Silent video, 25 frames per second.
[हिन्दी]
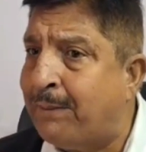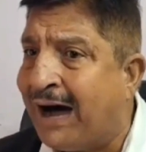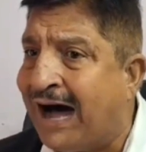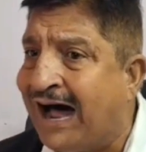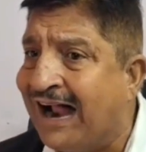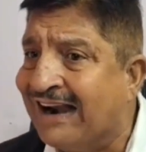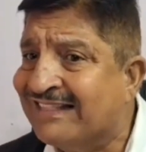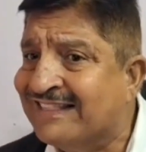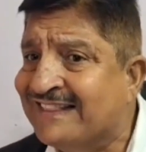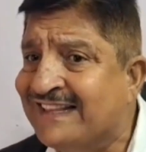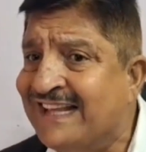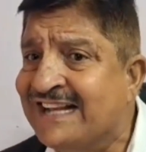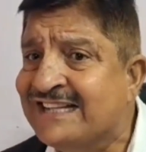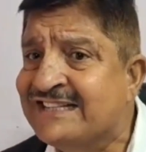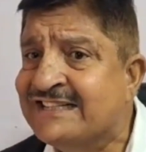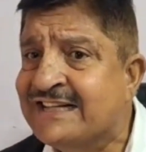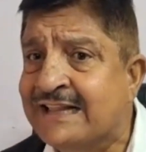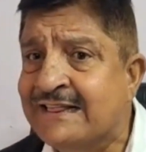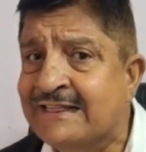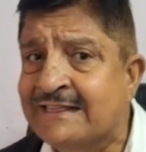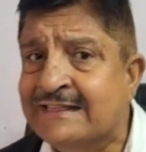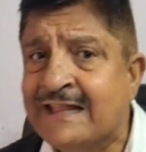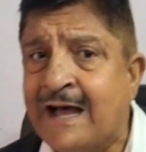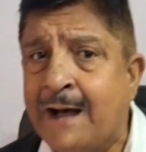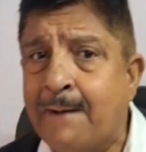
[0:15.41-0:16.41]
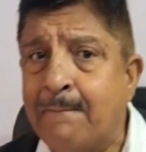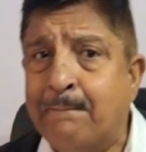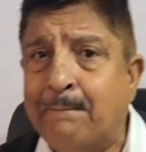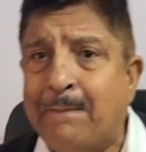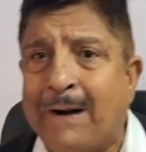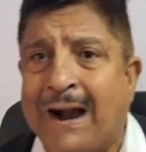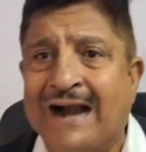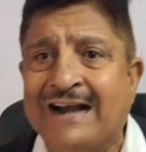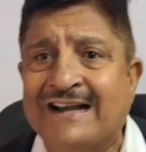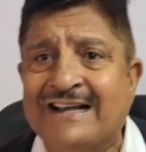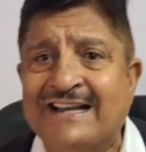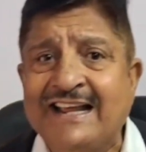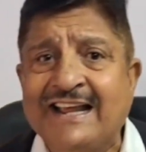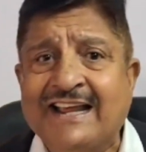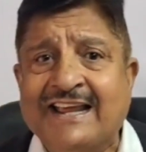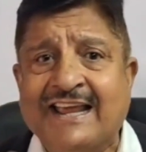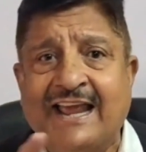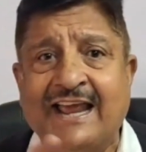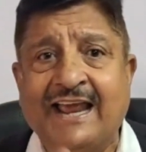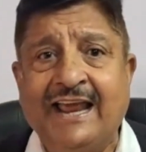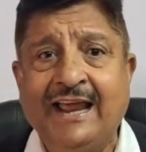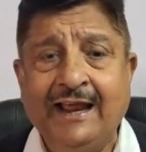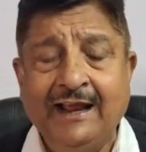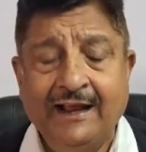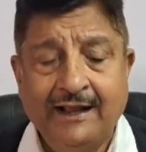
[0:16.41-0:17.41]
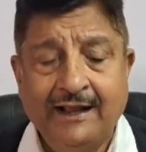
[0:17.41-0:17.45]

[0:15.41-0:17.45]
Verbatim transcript: भारतीय जनता पार्टी के